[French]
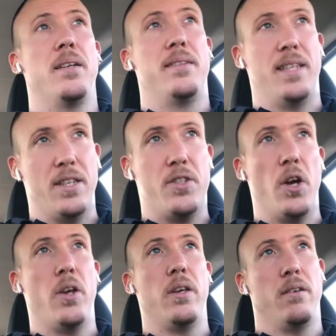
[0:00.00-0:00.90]
tes
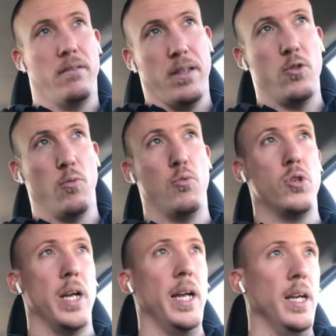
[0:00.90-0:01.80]
seuils, ils ont
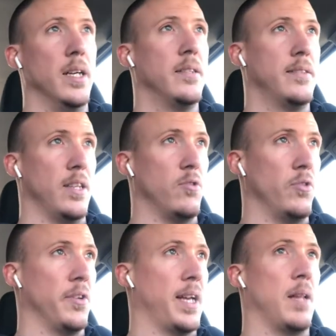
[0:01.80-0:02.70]
bougé, tes zones
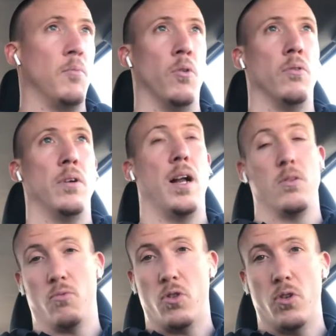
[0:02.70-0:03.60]
d'entraînement, elles
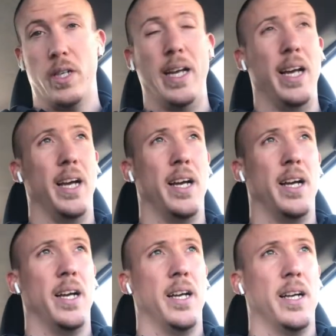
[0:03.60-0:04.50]
ont changé,
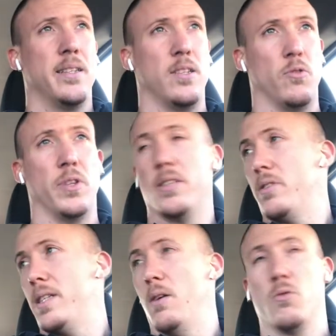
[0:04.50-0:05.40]
tes zones
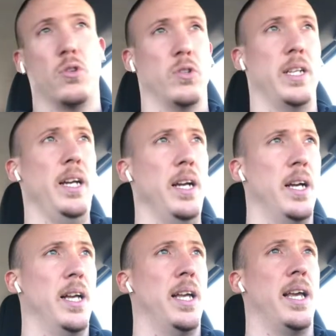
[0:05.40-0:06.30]
d'intensité ont changé,
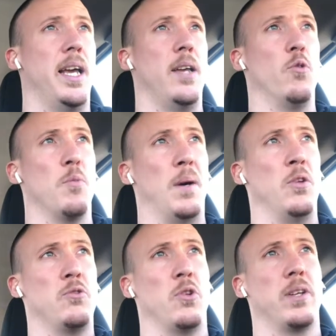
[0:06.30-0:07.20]
et donc maintenant,
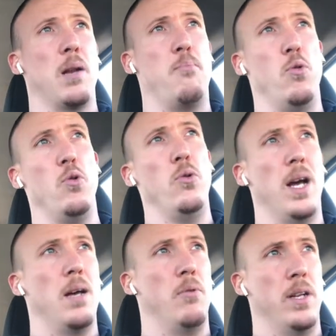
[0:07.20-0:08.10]
tu t'entraînes plus à
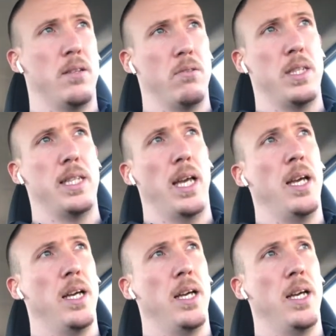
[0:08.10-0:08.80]
la bonne intensité